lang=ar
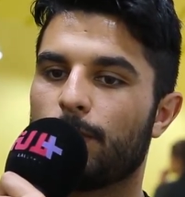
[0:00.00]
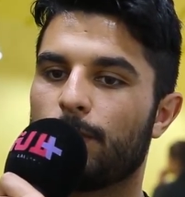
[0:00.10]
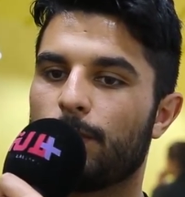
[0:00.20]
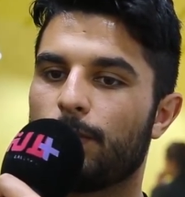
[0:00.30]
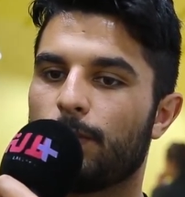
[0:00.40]

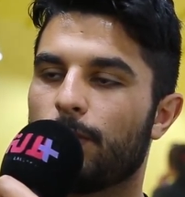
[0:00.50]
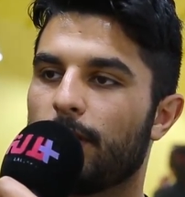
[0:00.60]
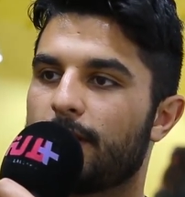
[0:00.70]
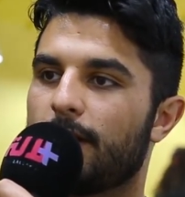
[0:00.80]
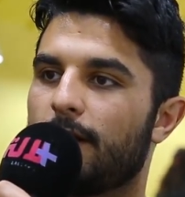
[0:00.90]

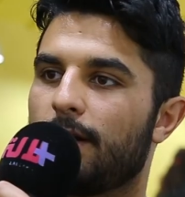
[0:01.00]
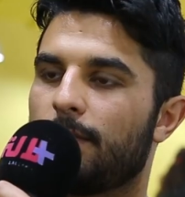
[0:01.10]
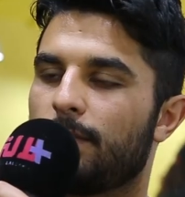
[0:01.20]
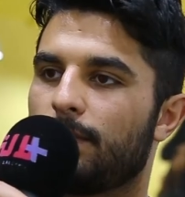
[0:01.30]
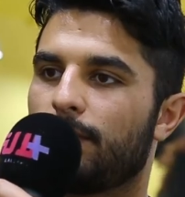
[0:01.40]
وحتى
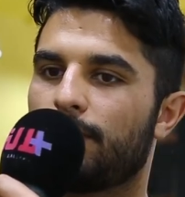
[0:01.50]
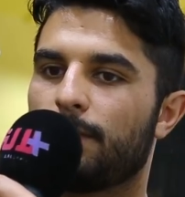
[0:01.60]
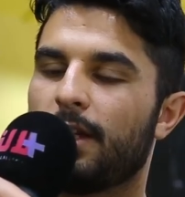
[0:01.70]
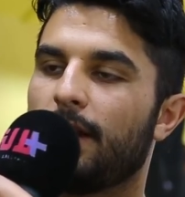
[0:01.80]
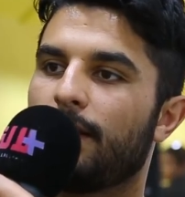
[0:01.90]

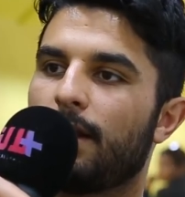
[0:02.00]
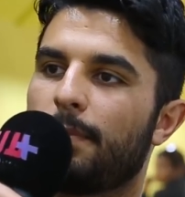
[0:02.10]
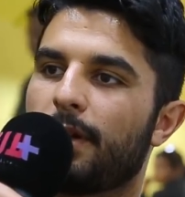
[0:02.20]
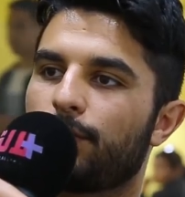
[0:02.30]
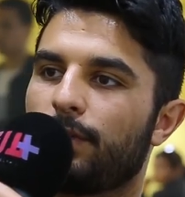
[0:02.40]
من ناحيه لا
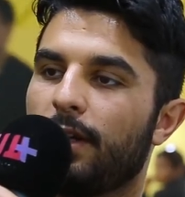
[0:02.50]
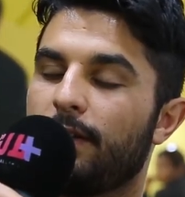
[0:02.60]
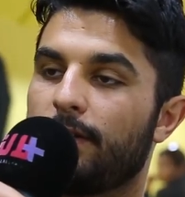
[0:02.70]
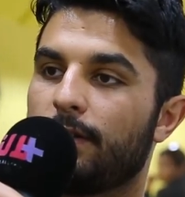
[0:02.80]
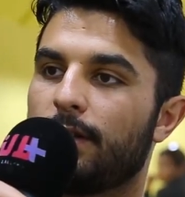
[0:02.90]

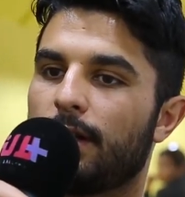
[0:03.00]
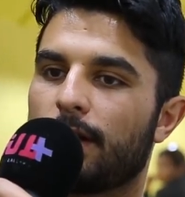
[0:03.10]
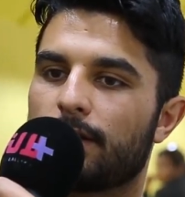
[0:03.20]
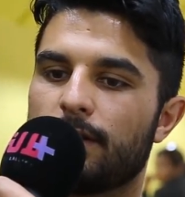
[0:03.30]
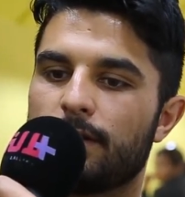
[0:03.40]
بيرسوناليتي ديال
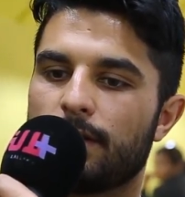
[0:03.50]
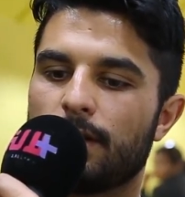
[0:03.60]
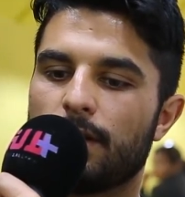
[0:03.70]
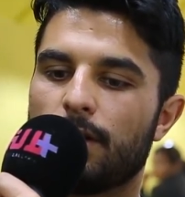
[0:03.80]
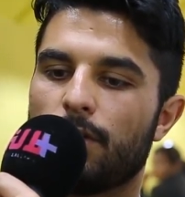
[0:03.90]
لارتيست
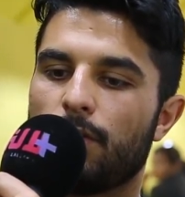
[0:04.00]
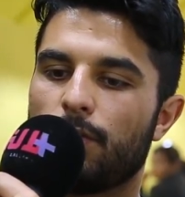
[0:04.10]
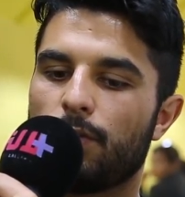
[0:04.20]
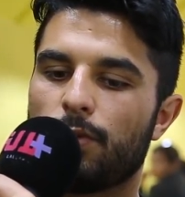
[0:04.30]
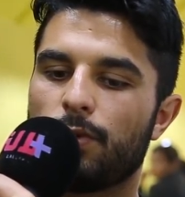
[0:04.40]

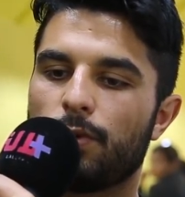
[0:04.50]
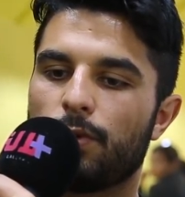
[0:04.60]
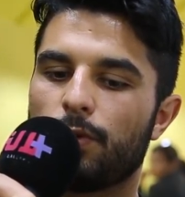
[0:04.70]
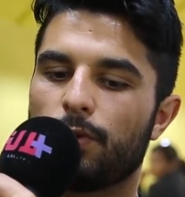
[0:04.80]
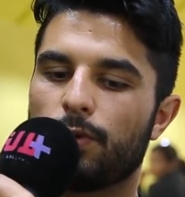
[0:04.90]

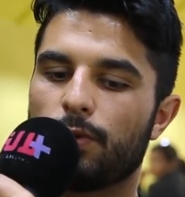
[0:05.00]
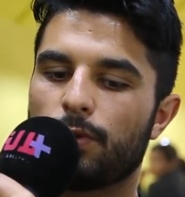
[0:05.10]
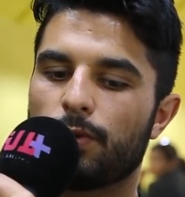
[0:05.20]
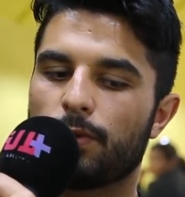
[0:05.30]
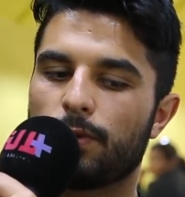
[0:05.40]

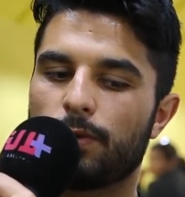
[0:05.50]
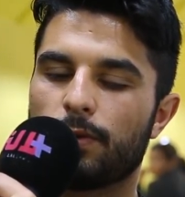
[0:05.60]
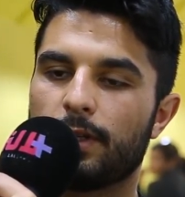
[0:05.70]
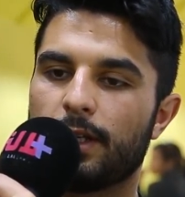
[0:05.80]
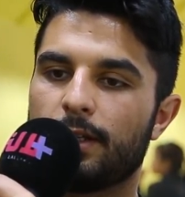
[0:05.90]
و
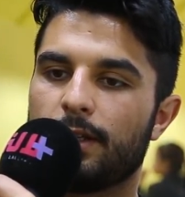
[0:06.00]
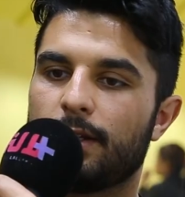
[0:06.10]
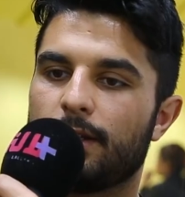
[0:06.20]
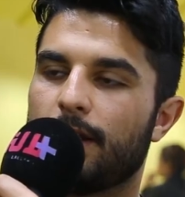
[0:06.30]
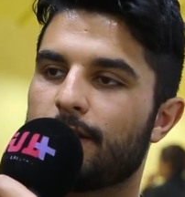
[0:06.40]

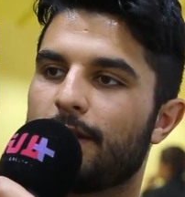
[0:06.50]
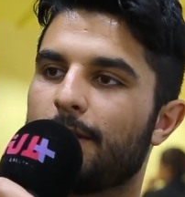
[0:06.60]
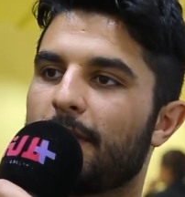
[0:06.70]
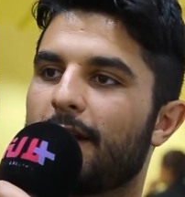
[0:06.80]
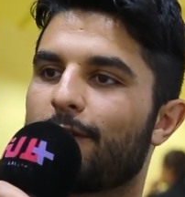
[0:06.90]
يعني الحاجه
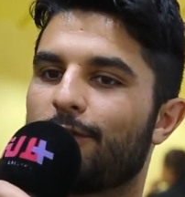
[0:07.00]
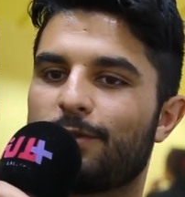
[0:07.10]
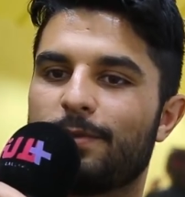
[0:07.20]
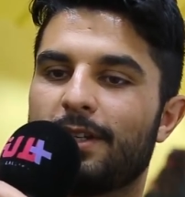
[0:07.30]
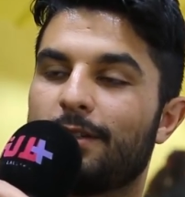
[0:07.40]
اللي ما
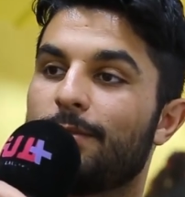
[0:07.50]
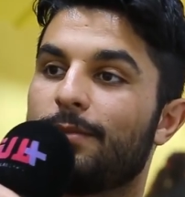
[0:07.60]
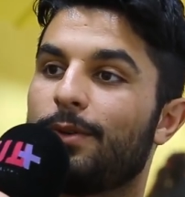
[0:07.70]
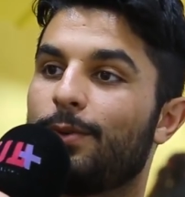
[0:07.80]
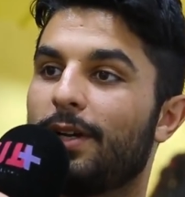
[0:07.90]
كيعرفهاش
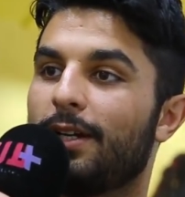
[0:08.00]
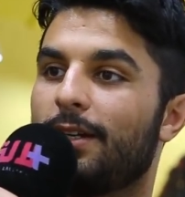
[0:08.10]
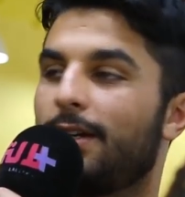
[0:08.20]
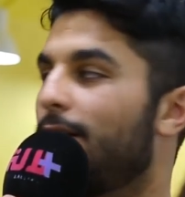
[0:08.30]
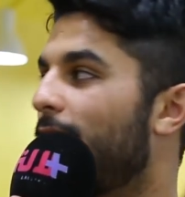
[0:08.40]
بنادم هو
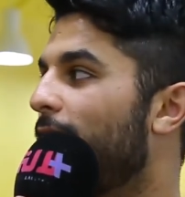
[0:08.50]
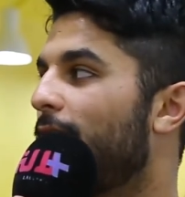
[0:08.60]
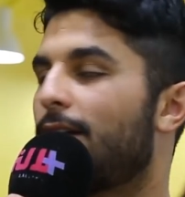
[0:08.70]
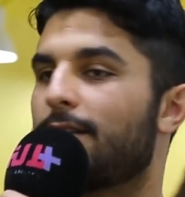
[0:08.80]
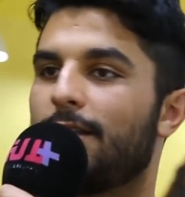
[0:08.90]
ان
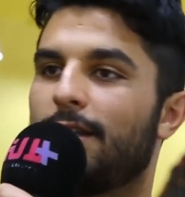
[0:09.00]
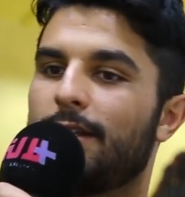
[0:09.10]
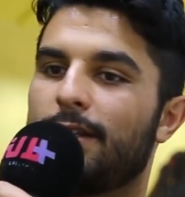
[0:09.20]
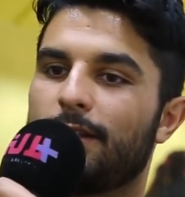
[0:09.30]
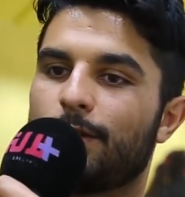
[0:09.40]
عاصي
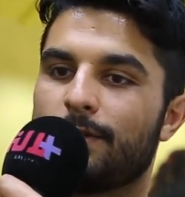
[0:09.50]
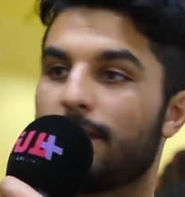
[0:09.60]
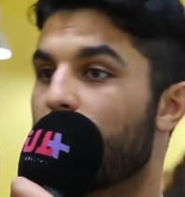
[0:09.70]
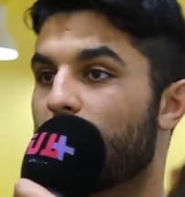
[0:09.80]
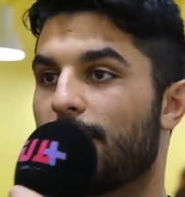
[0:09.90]
الحلاني
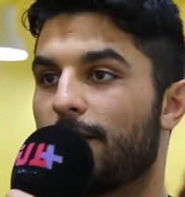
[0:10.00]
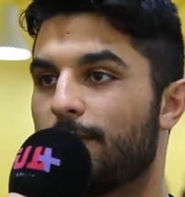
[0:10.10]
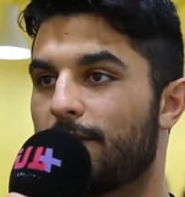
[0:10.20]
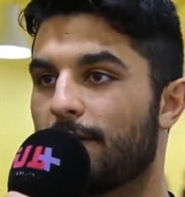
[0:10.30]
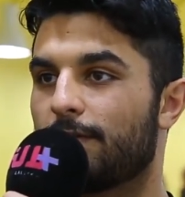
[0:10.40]
كنت عزيز عليه
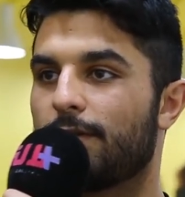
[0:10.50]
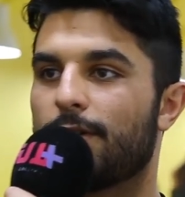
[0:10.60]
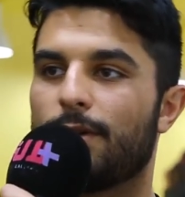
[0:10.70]
بزاف